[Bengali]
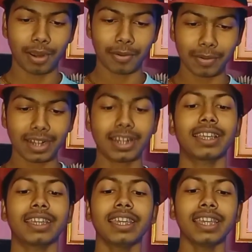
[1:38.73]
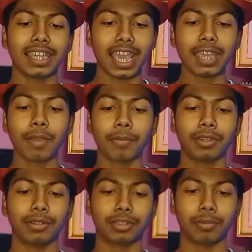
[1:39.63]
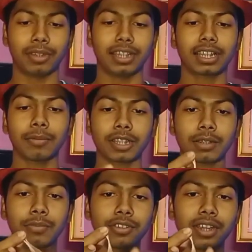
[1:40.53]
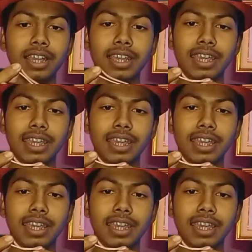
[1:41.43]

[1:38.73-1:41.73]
রাবার ব্যান্ডটাকে এইভাবে ধরতে হবে দেখতে পাচ্ছেন বন্ধুরা